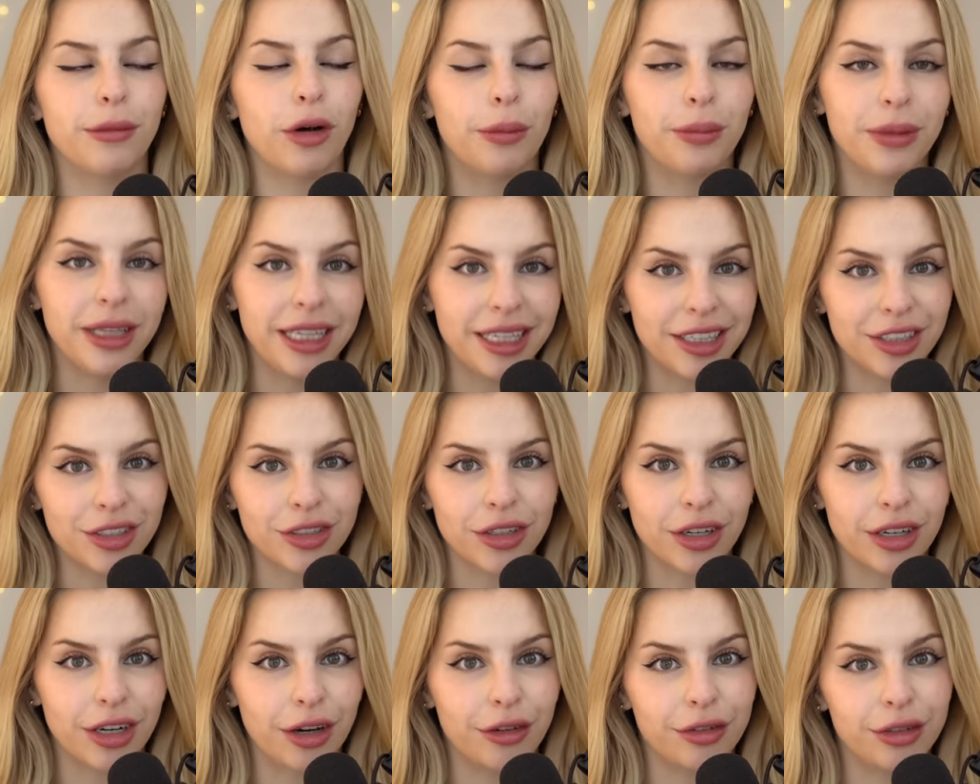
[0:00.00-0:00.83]
ob ihr
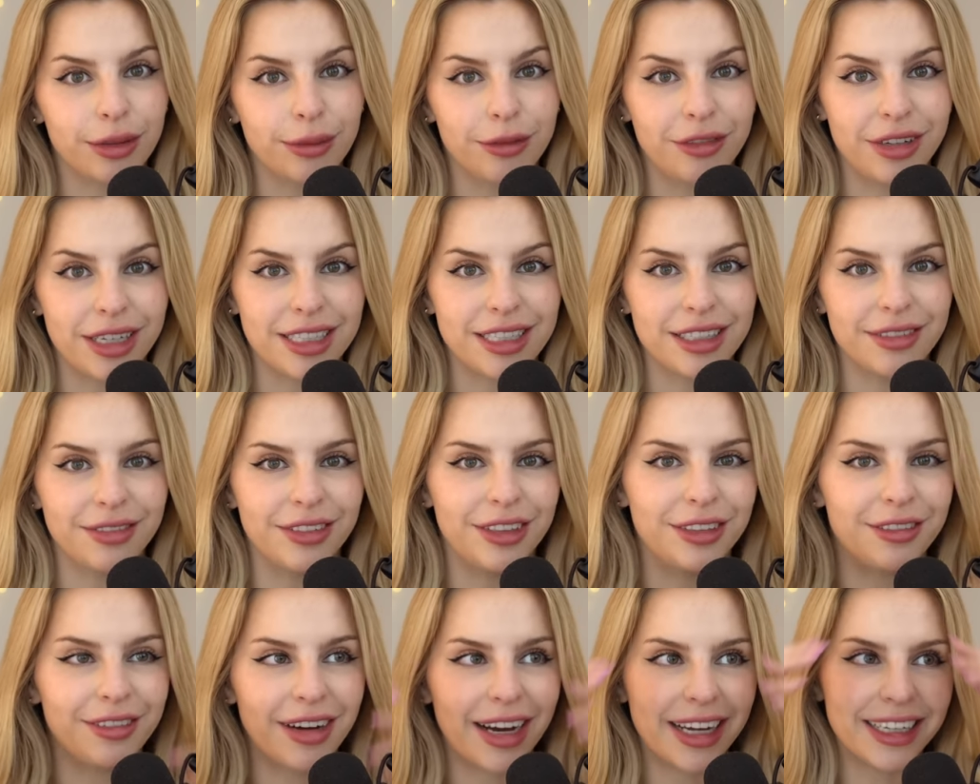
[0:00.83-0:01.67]
schon auf einem
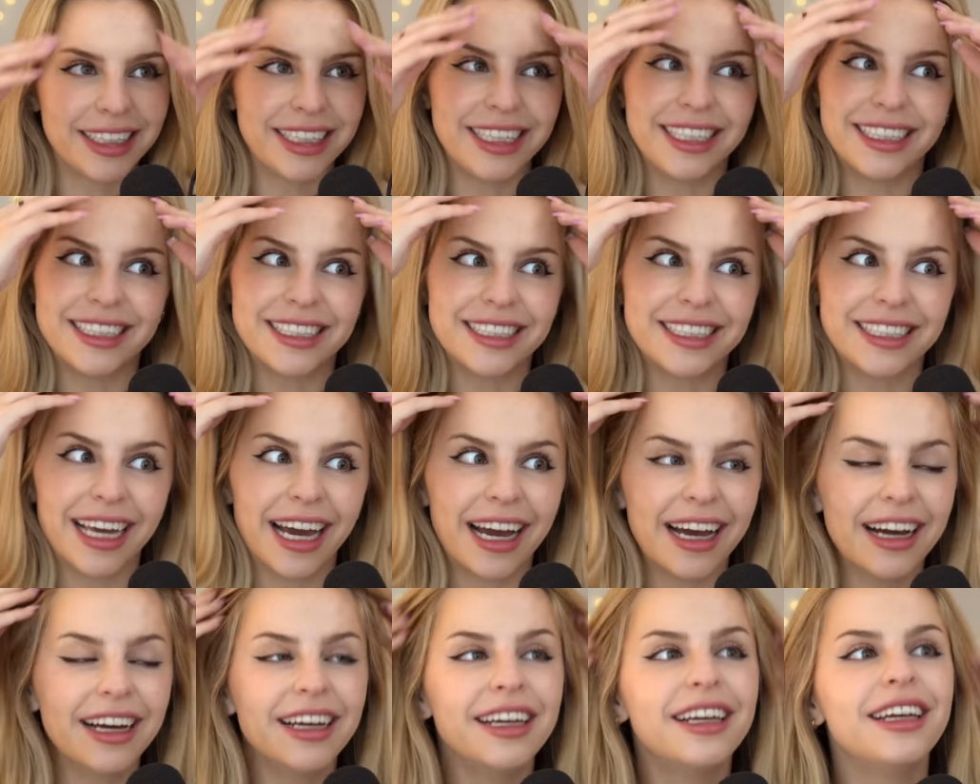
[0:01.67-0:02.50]
Festival wart dieses
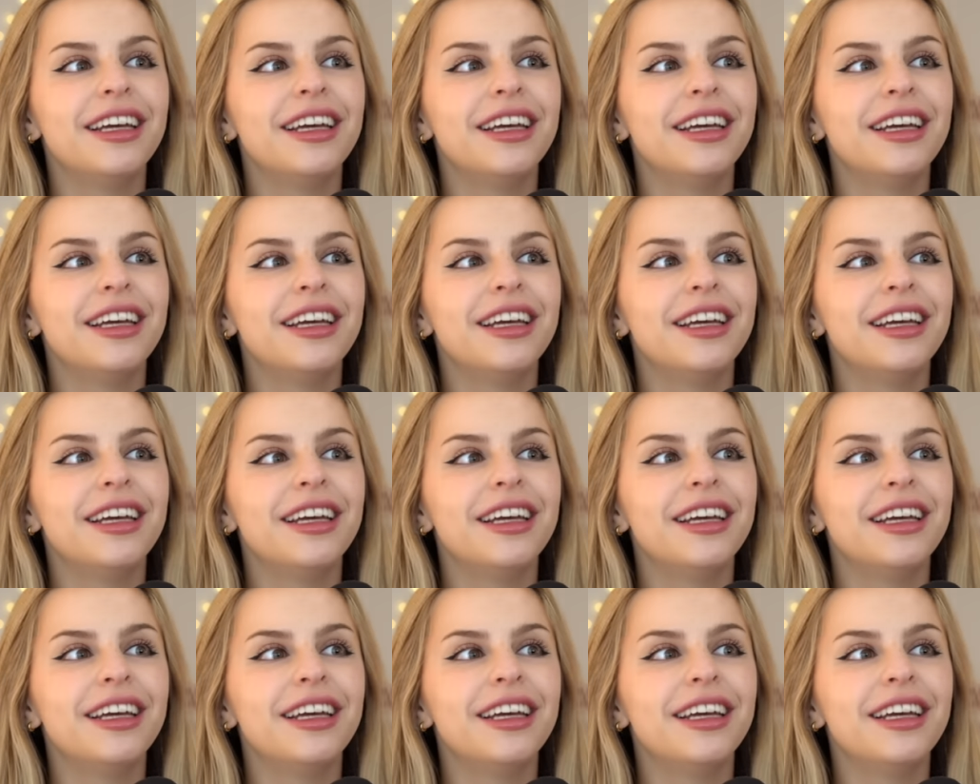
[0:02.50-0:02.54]
Jahr.